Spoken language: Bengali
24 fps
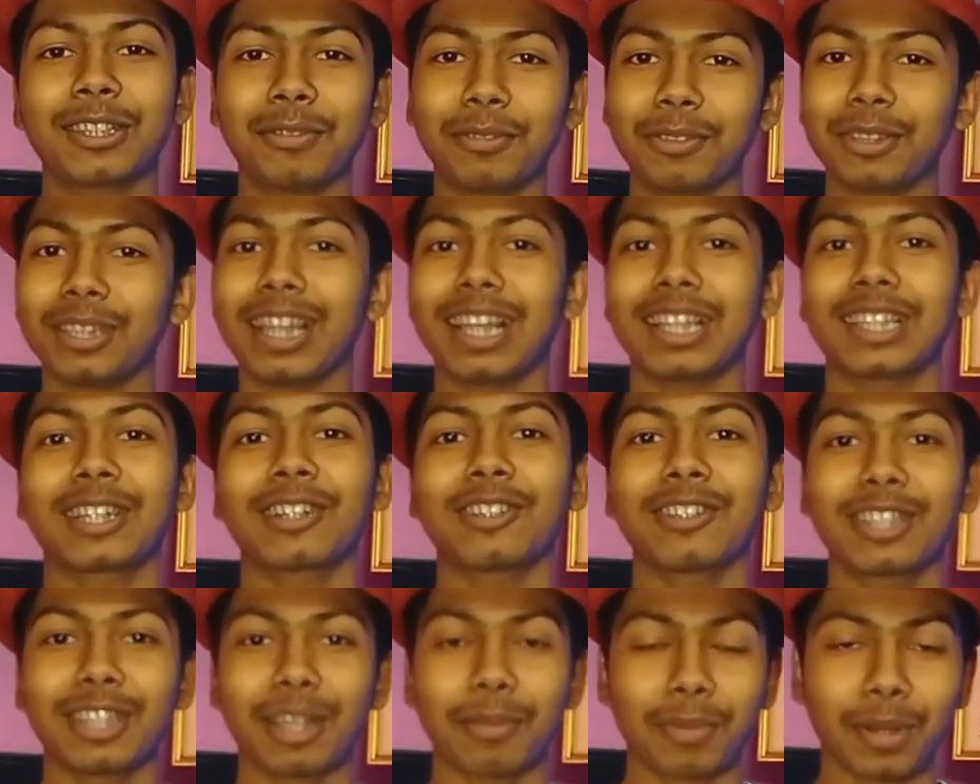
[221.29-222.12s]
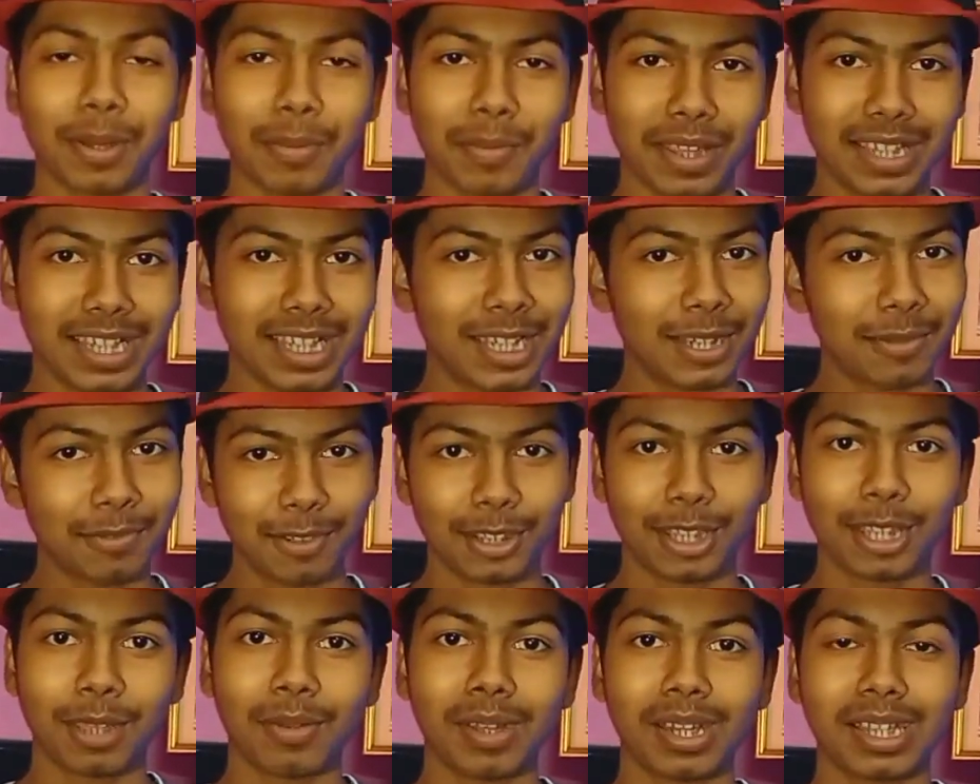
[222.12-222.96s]
তো বন্ধুরা আশা করছি আপনারা ম্যাজিকটি
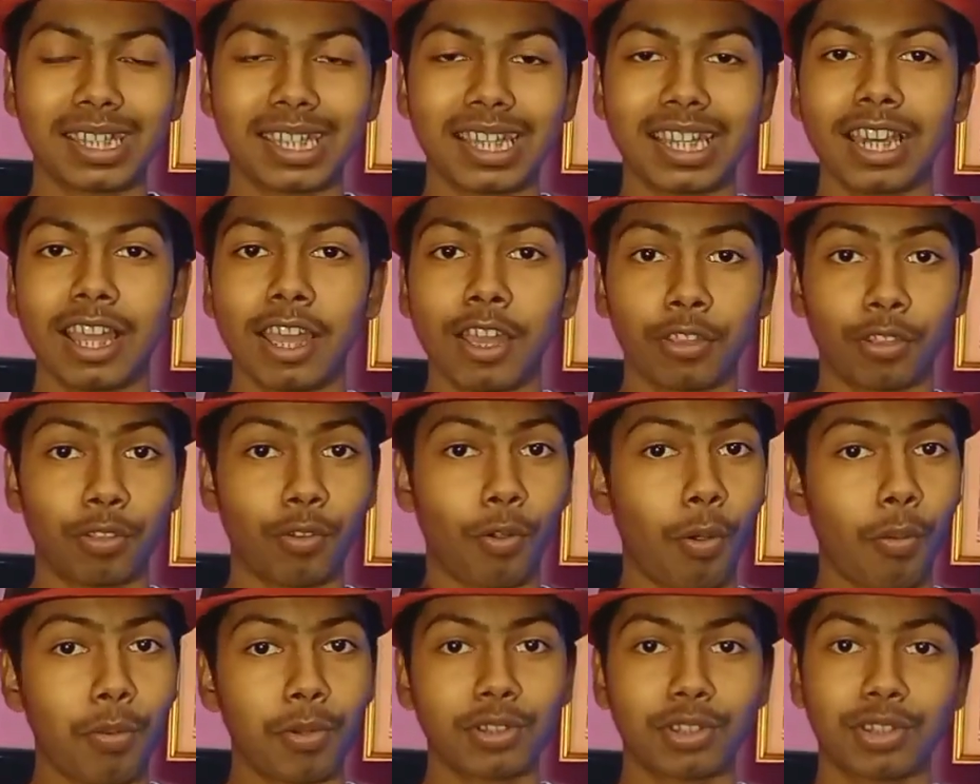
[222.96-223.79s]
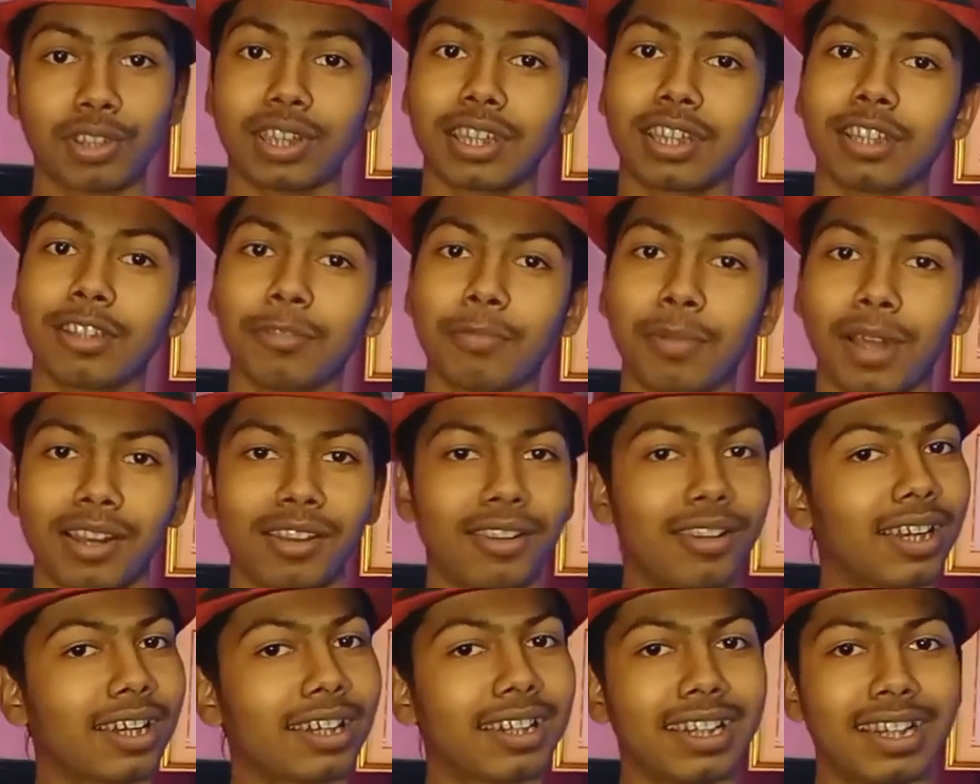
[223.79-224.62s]
বুঝতে পেরেছেন তো অবশ্যই কিন্তু
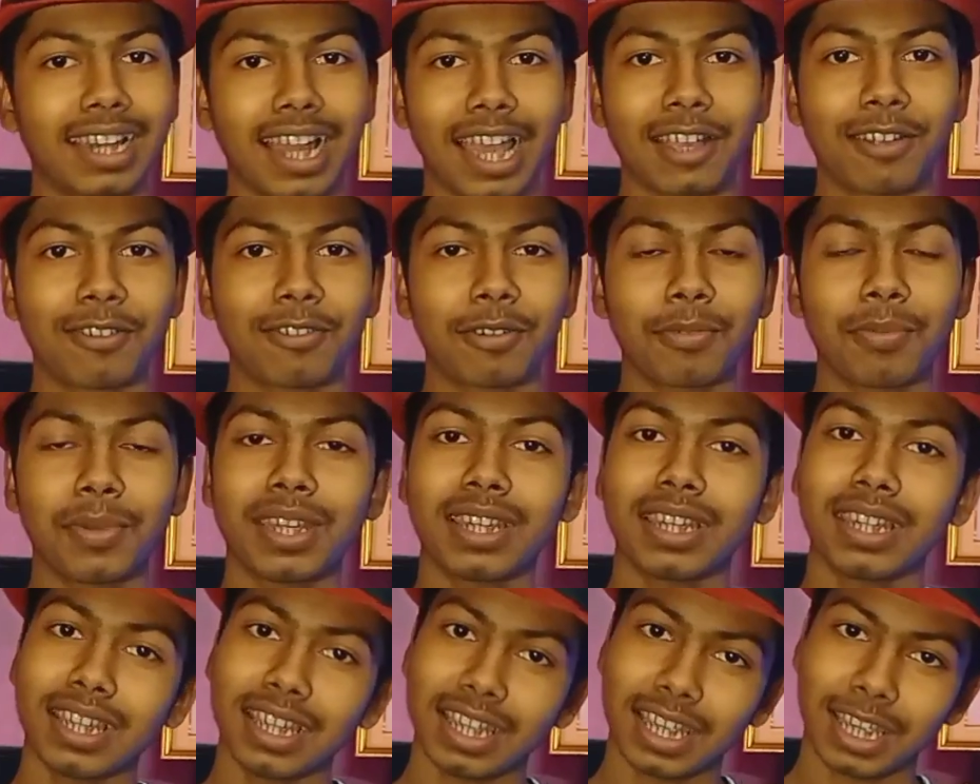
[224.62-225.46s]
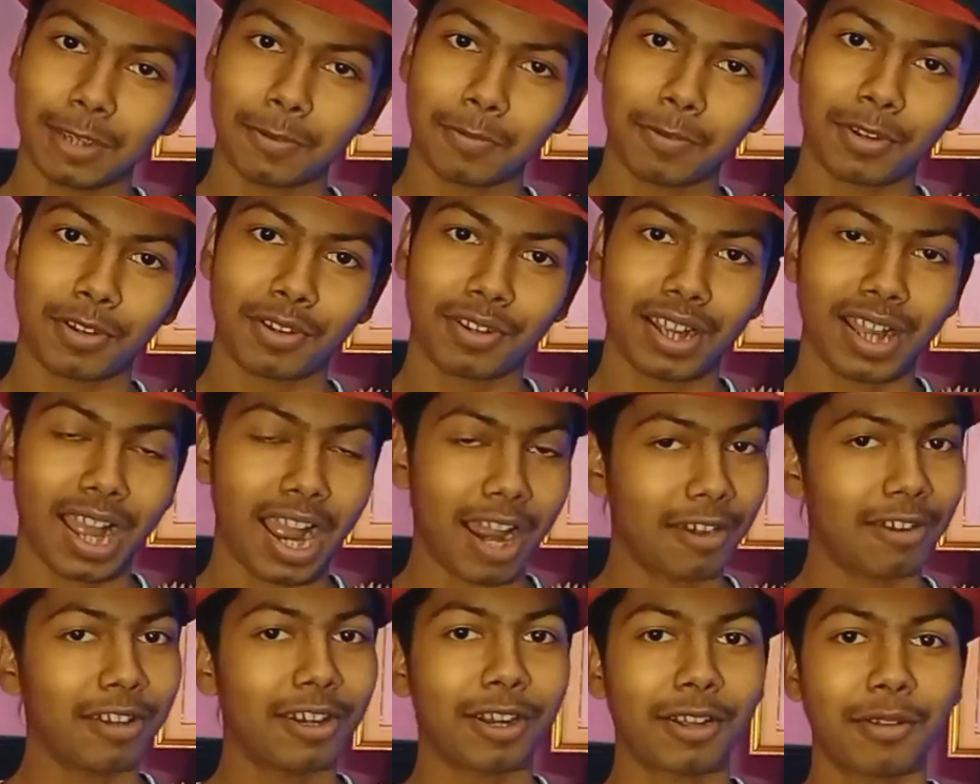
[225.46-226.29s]
ভালো লাগলে লাইক করবেন এবং
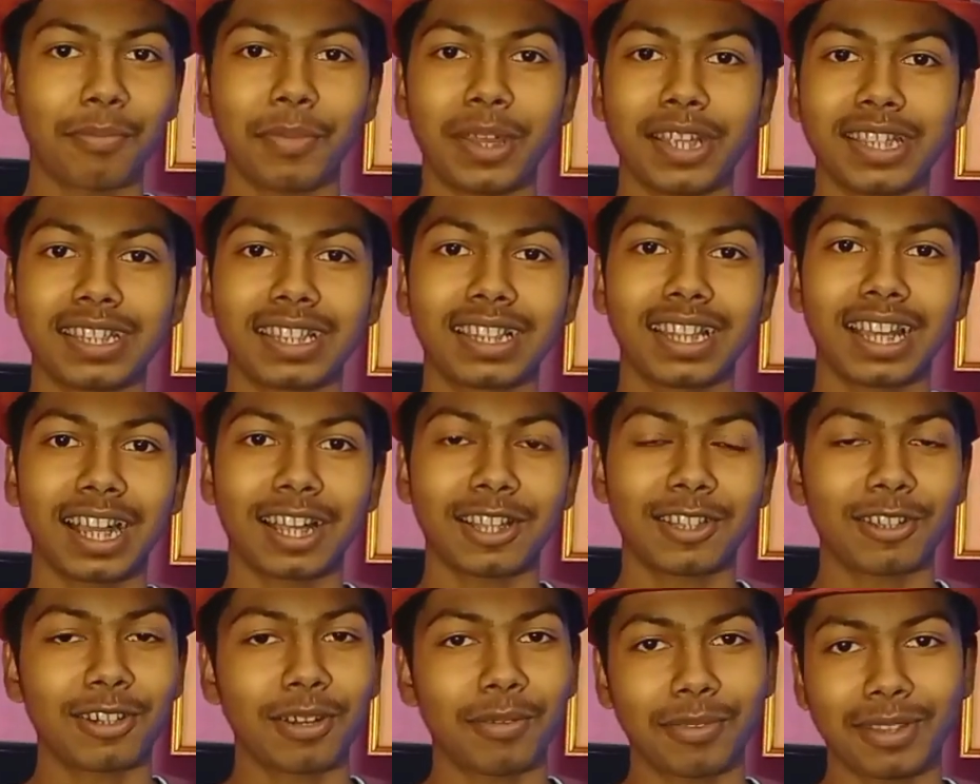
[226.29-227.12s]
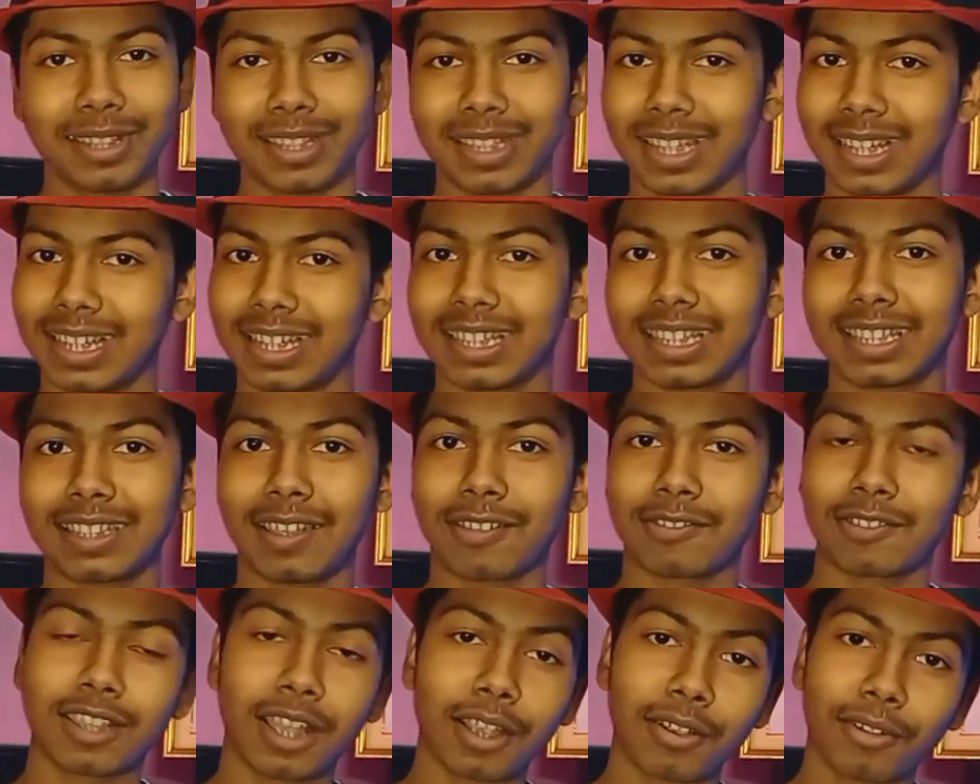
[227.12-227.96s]
আরও এরকম ম্যাজিক দেখার জন্য আমাদের চ্যানেলটিকে
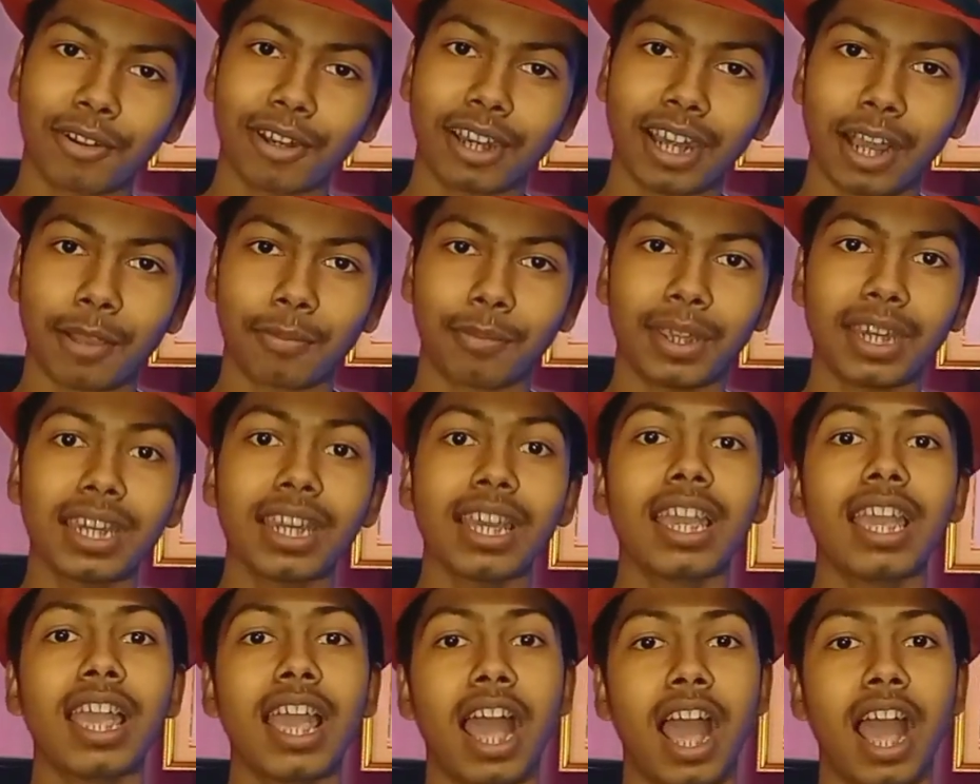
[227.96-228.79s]
সাবস্ক্রাইব করে রাখবেন